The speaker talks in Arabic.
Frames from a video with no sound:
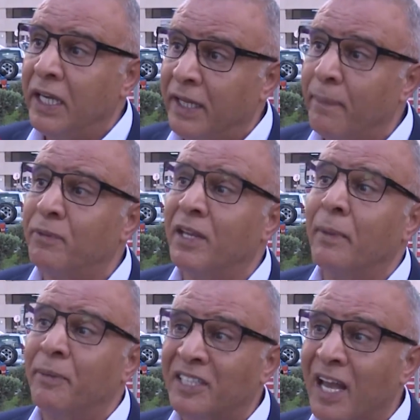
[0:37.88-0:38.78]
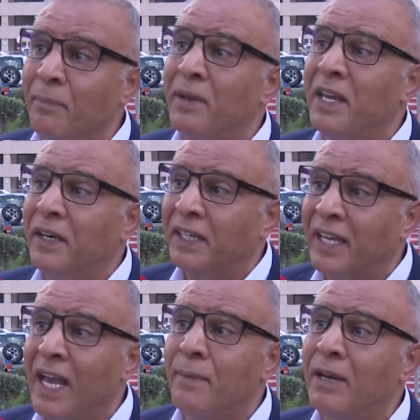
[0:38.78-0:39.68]
يبدأ بتأمين
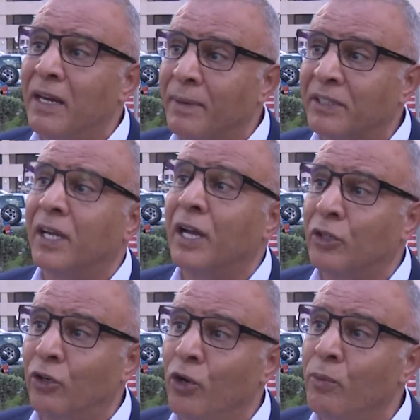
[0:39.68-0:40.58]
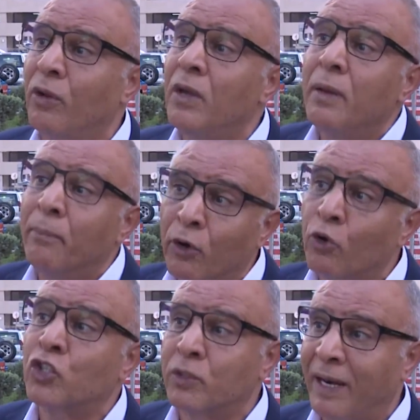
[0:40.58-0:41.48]
كامل لمنطقة العمق من
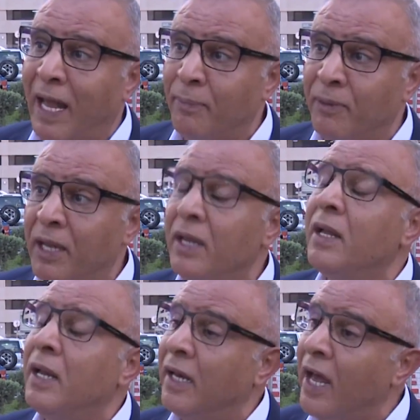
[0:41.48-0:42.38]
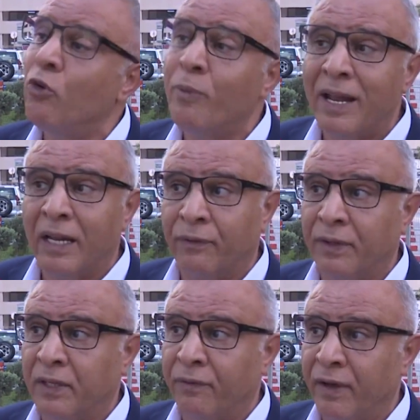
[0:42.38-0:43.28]
نص ملعبنا لا نبالغ في
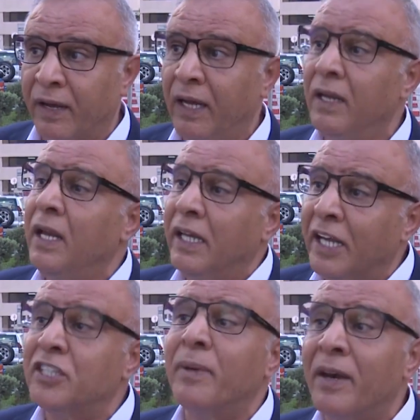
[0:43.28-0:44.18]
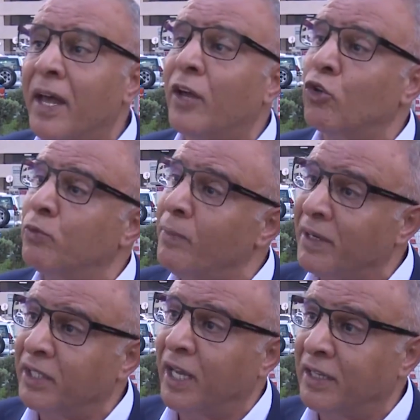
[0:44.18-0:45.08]
الدفاع يجب أن نخرج من
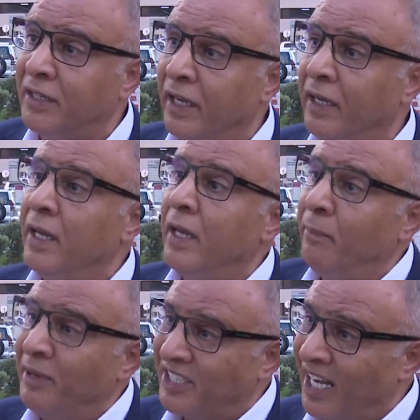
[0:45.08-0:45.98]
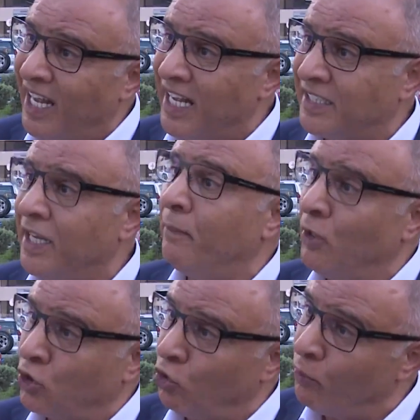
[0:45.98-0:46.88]
منطقتنا بسلاسة
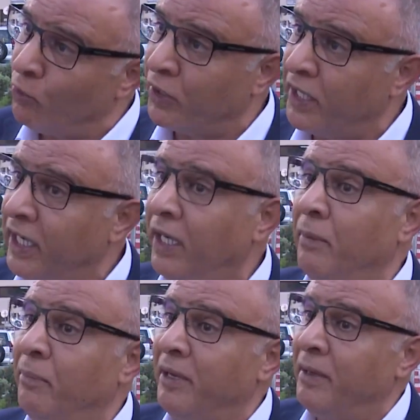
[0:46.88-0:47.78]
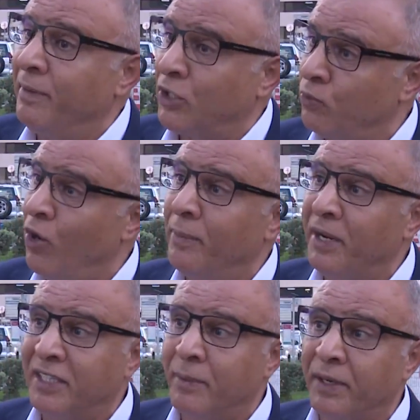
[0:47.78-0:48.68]
بأسلوب مريح بمجموعة من
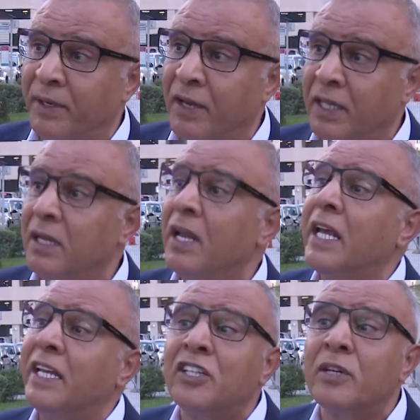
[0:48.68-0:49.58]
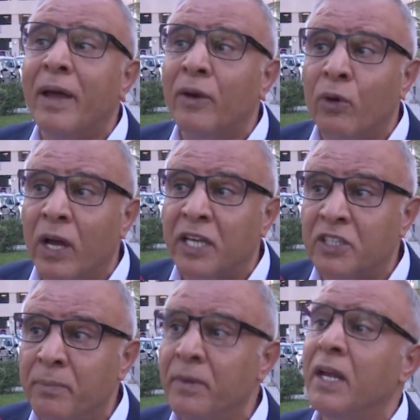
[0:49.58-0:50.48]
التمريرات يجب أن
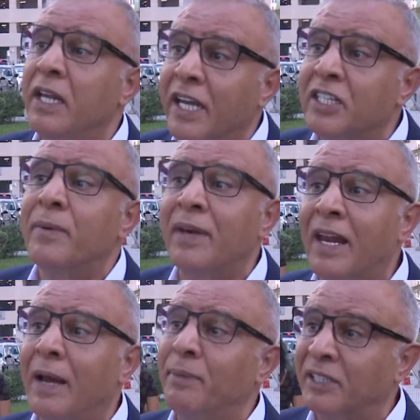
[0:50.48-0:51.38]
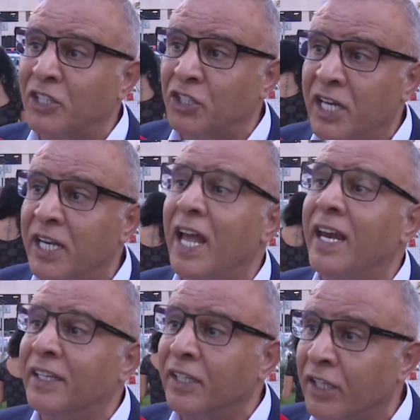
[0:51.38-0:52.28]
نهاجم يجب أن نلعب بالتشكيلة
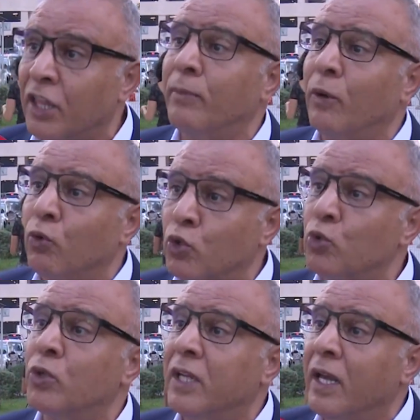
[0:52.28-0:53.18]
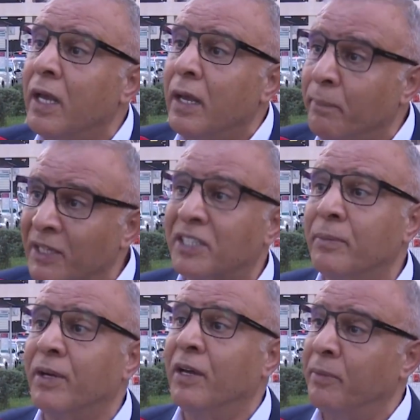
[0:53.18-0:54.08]
التي تضمن وجودنا
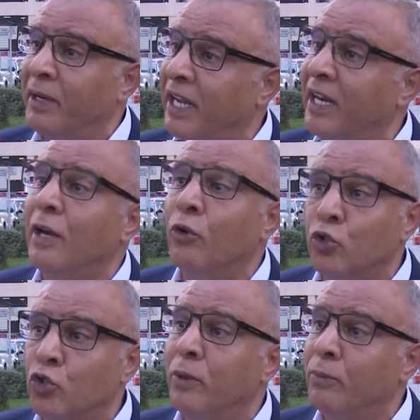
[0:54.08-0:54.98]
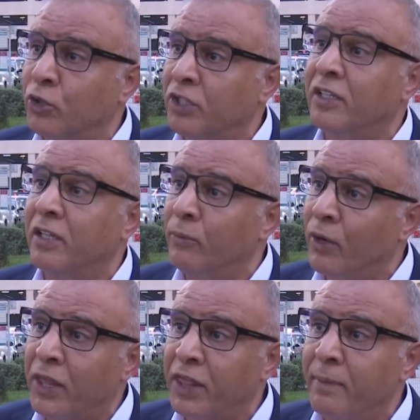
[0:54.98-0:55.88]
باستمرار من خلال الهجوم المرتد
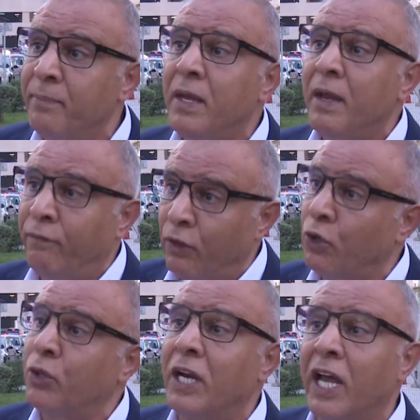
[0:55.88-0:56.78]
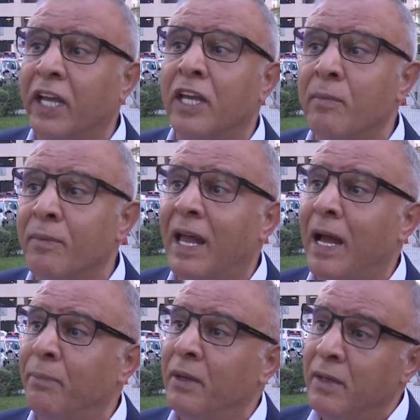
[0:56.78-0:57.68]
المنظم في الثلث الأخير من
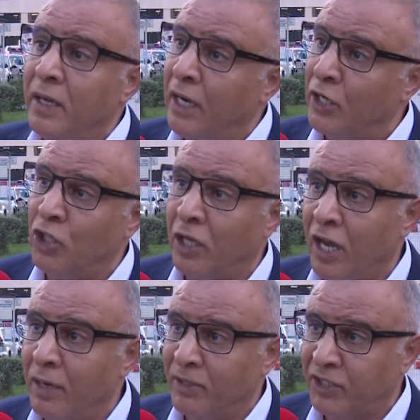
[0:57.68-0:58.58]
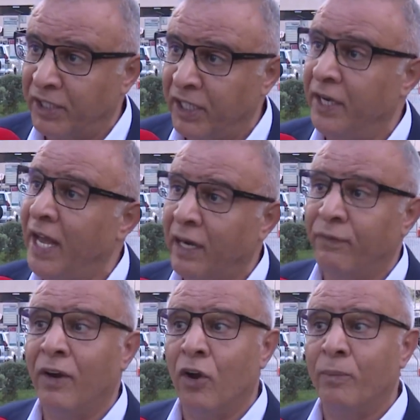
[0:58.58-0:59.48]
ملعب الأشقاء المصريين
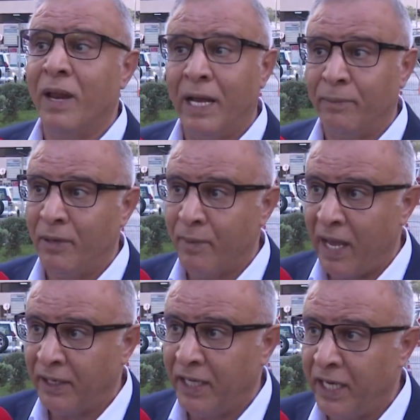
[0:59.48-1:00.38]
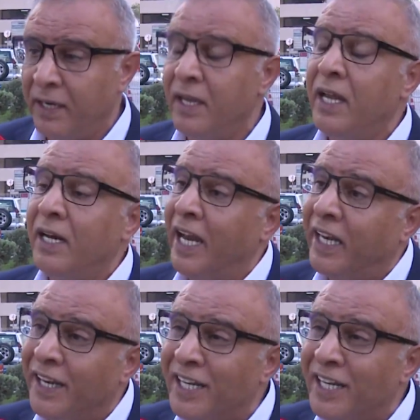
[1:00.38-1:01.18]
نعرف أنهم لاعبين مهاريين لكن